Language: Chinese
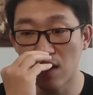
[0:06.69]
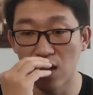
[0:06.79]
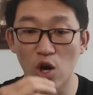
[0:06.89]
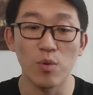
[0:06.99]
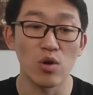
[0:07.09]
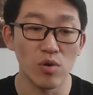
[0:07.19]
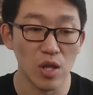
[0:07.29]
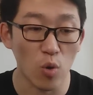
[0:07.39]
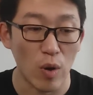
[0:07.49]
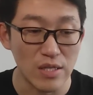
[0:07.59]
了聊评
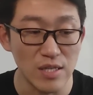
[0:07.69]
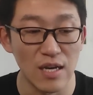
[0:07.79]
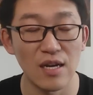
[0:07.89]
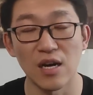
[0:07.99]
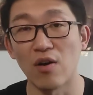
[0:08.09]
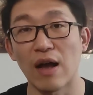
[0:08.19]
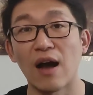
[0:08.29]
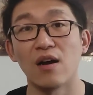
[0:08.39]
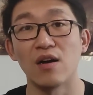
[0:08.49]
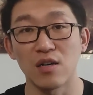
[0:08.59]
论的环节，然后
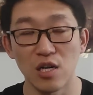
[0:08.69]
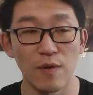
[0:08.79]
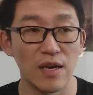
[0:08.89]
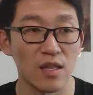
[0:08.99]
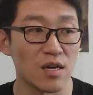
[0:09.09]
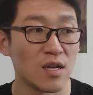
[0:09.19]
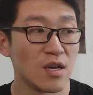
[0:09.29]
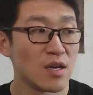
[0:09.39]
看看各位呢，